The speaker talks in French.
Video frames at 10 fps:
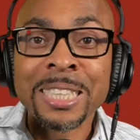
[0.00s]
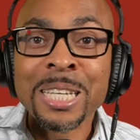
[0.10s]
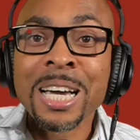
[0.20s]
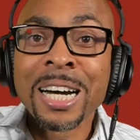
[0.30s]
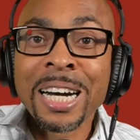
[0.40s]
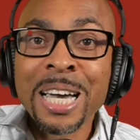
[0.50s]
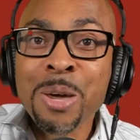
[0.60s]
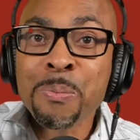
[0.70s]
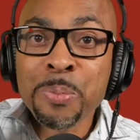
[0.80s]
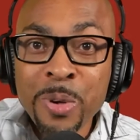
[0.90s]
E,
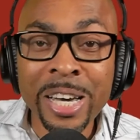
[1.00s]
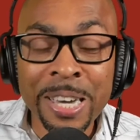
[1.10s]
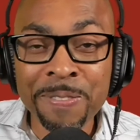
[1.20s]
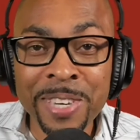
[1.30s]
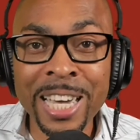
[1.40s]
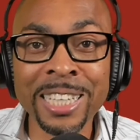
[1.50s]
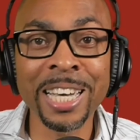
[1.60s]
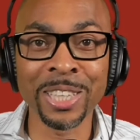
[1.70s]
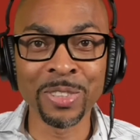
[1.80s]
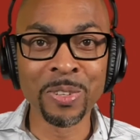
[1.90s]
e, purifier
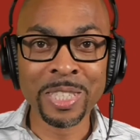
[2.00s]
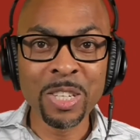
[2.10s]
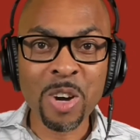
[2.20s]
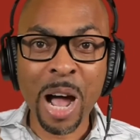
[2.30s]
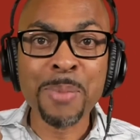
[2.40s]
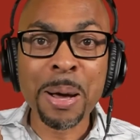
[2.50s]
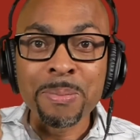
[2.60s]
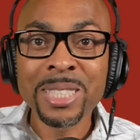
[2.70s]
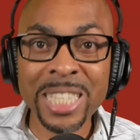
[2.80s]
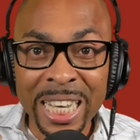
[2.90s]
tête nous, si nous
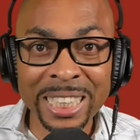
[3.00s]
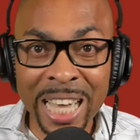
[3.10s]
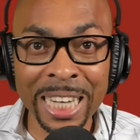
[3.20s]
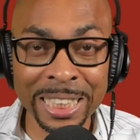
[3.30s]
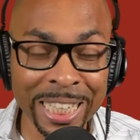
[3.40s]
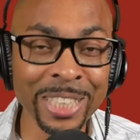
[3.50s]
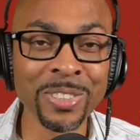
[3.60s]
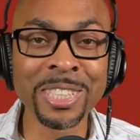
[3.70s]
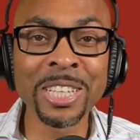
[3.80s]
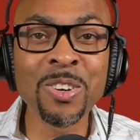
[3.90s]
capables détacher
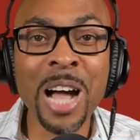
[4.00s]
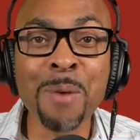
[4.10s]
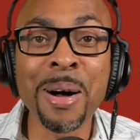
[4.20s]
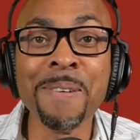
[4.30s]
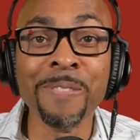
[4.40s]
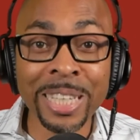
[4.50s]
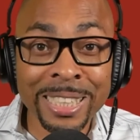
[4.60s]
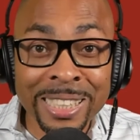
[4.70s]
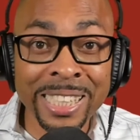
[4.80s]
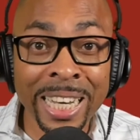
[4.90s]
nous, si nous capables de vivre
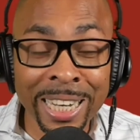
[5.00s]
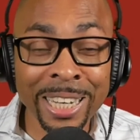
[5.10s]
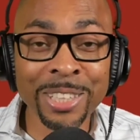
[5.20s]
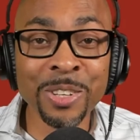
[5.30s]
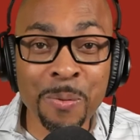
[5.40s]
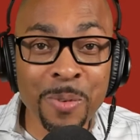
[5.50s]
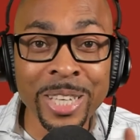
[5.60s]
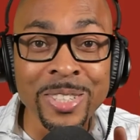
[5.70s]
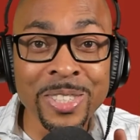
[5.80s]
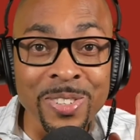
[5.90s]
sain depuis
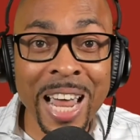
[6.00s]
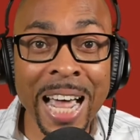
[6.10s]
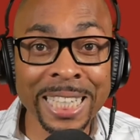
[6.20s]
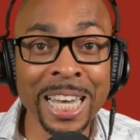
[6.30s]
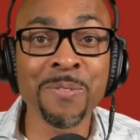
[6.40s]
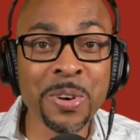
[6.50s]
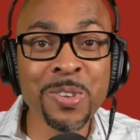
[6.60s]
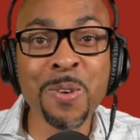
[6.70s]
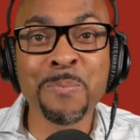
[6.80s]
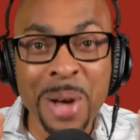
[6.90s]
nous sous la terre, pour
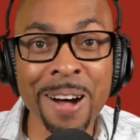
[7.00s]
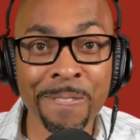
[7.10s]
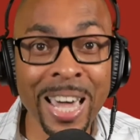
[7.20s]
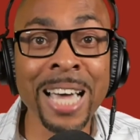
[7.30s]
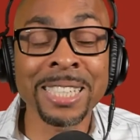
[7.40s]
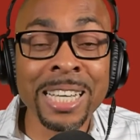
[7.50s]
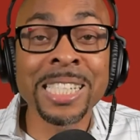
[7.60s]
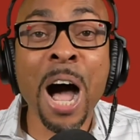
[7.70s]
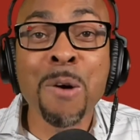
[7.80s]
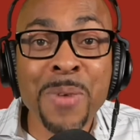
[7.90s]
nous parfait. c'est
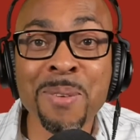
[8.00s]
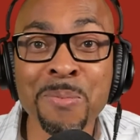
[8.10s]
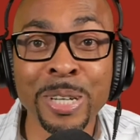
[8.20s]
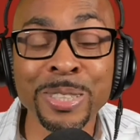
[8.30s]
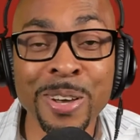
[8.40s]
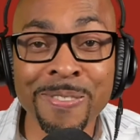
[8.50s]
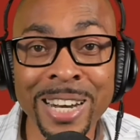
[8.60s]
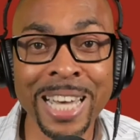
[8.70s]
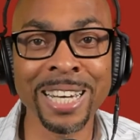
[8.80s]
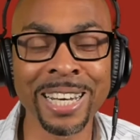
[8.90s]
ça même vous Dieu
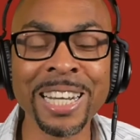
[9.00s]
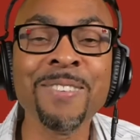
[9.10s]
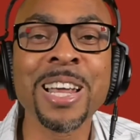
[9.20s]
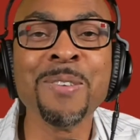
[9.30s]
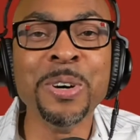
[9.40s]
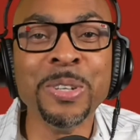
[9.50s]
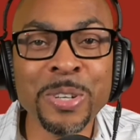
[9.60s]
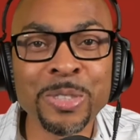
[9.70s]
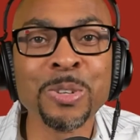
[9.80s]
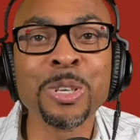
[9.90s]
voulait, pour
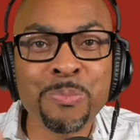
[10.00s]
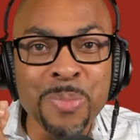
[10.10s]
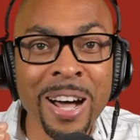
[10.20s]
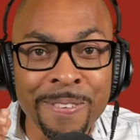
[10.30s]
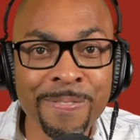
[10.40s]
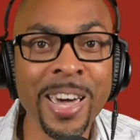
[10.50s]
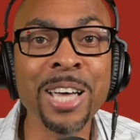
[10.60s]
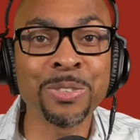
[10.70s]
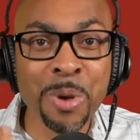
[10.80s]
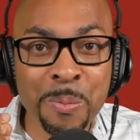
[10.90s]
nous tout
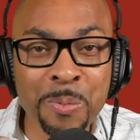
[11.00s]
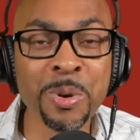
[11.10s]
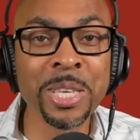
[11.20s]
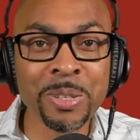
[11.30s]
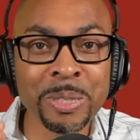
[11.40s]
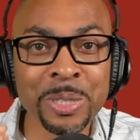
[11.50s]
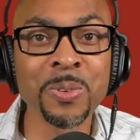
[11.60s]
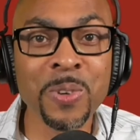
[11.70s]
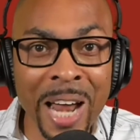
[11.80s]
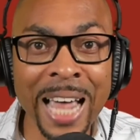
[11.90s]
parfaits depuis nous
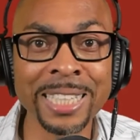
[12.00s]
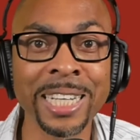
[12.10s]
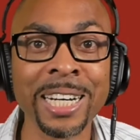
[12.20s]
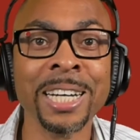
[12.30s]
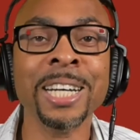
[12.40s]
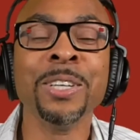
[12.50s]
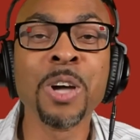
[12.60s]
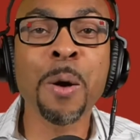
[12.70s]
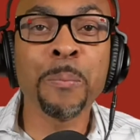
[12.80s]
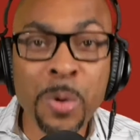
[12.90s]
sous la terre.
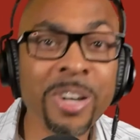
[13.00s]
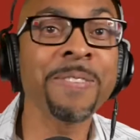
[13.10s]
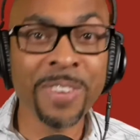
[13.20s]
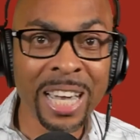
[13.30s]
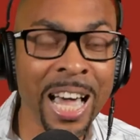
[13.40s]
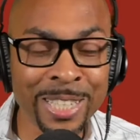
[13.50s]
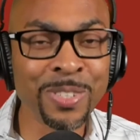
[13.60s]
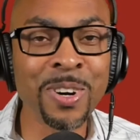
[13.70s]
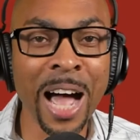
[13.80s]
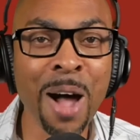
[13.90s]
Donc
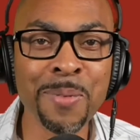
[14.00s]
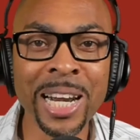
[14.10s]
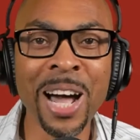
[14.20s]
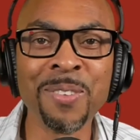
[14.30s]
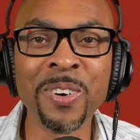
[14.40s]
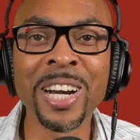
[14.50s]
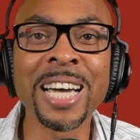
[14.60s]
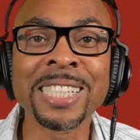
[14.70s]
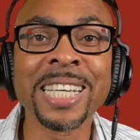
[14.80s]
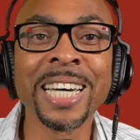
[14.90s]
purification après la mort
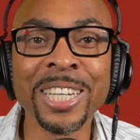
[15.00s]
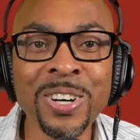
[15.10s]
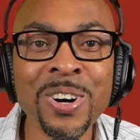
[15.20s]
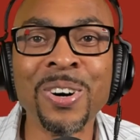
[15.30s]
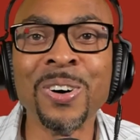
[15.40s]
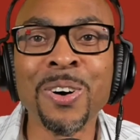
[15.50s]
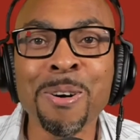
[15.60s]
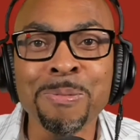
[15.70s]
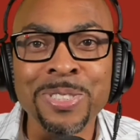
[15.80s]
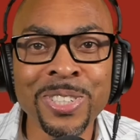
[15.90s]
là, c'est une
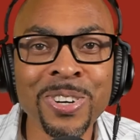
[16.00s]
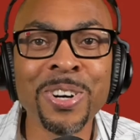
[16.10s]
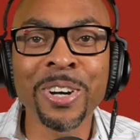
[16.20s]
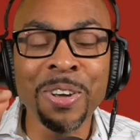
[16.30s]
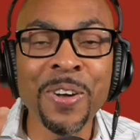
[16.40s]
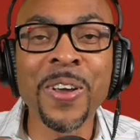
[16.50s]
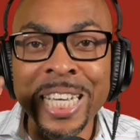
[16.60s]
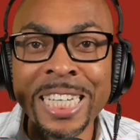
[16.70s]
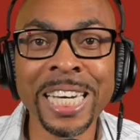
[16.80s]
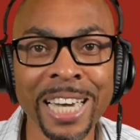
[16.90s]
option que
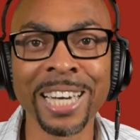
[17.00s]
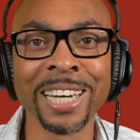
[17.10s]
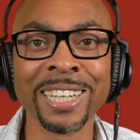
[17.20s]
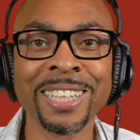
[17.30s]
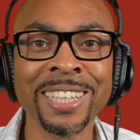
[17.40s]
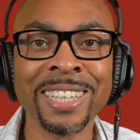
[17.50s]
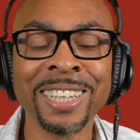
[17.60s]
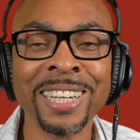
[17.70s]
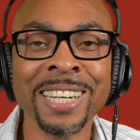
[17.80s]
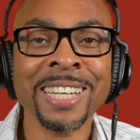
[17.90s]
liée.
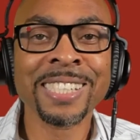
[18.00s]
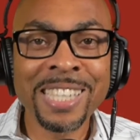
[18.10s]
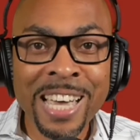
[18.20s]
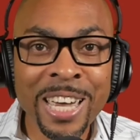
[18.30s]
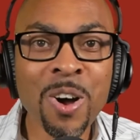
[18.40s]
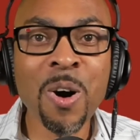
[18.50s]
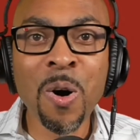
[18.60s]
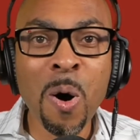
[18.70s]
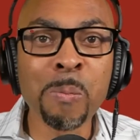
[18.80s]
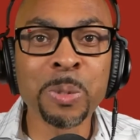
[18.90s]
C'est une
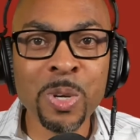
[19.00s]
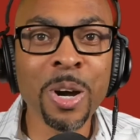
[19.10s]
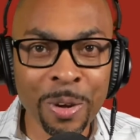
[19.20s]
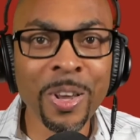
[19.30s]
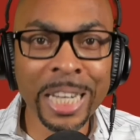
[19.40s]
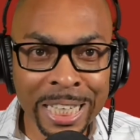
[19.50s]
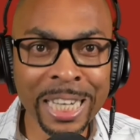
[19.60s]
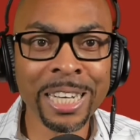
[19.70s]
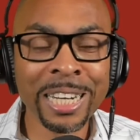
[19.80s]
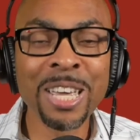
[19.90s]
option que
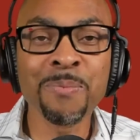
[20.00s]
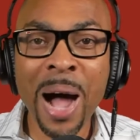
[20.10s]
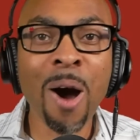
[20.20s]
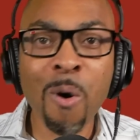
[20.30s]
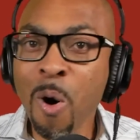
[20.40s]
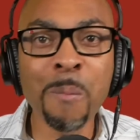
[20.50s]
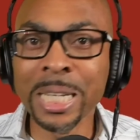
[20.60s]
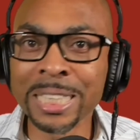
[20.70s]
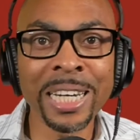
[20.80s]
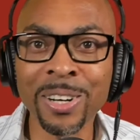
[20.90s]
liée. Il n'est pas
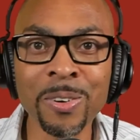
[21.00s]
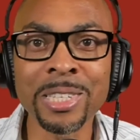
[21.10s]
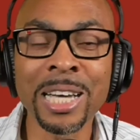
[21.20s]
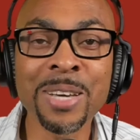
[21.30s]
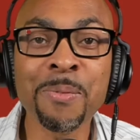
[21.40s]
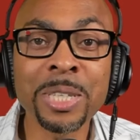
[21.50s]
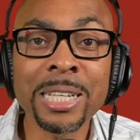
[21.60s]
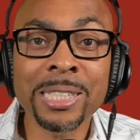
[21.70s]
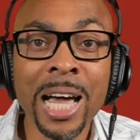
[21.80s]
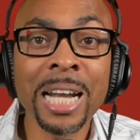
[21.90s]
obligé qu'on ça. C'est
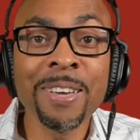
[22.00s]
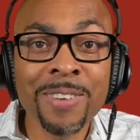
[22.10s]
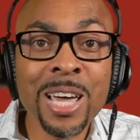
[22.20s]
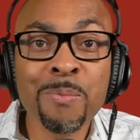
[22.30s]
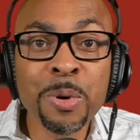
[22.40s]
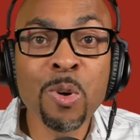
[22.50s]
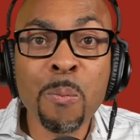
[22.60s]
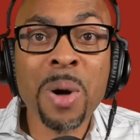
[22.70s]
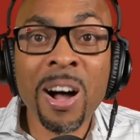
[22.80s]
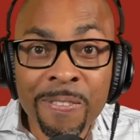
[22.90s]
peut-être ça, il pour nous
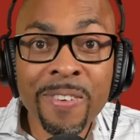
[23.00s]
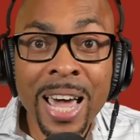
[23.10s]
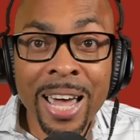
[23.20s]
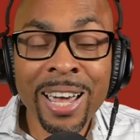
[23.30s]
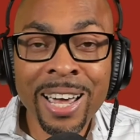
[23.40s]
parfait.